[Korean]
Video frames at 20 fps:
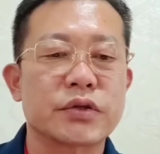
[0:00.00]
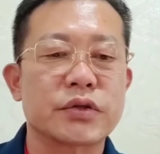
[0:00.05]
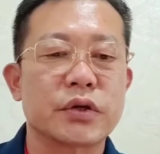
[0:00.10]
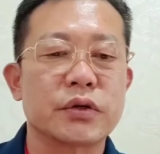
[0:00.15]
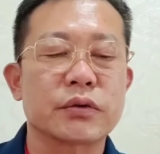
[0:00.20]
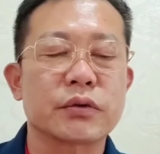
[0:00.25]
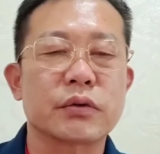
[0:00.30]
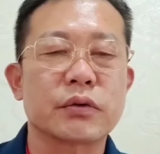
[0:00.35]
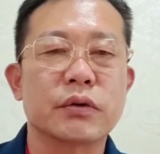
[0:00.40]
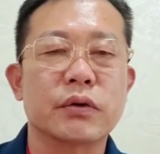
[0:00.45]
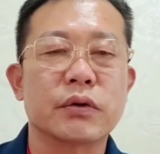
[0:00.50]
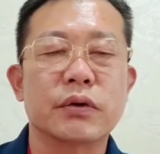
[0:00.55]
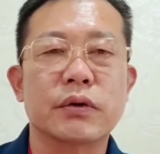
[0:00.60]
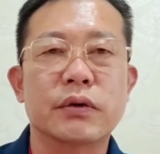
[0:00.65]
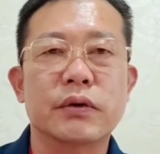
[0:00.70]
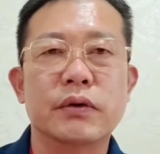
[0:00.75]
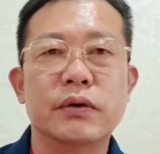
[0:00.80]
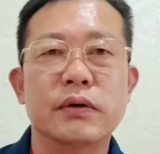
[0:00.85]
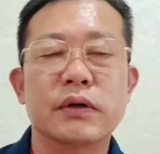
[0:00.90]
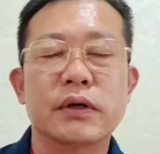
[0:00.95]

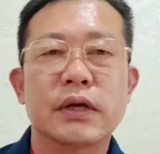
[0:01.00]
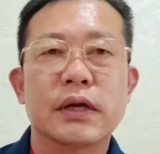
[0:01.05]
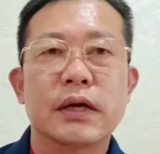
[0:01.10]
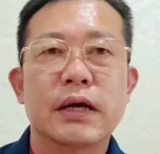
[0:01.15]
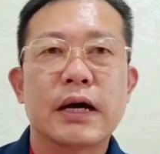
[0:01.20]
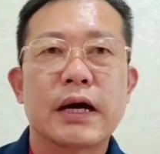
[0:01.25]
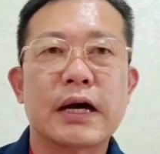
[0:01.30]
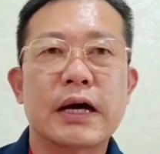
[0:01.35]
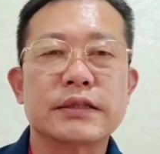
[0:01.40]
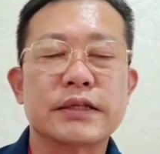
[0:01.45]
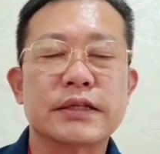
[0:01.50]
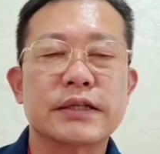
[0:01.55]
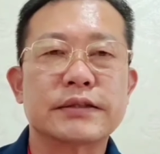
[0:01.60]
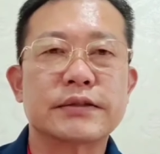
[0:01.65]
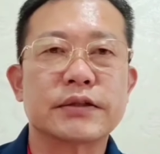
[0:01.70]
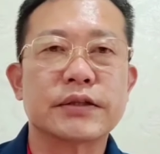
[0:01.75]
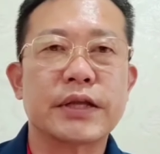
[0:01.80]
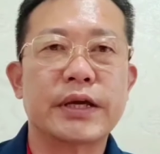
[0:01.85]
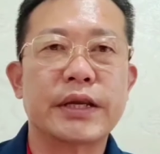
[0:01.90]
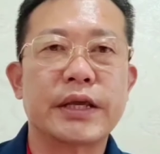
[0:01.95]
천고
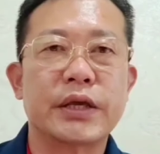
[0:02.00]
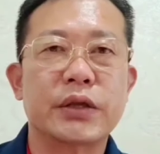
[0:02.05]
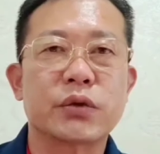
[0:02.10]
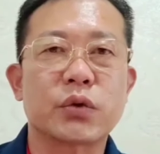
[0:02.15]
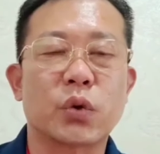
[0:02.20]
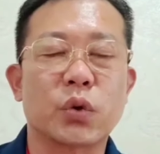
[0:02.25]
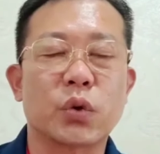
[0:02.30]
하늘에서 내린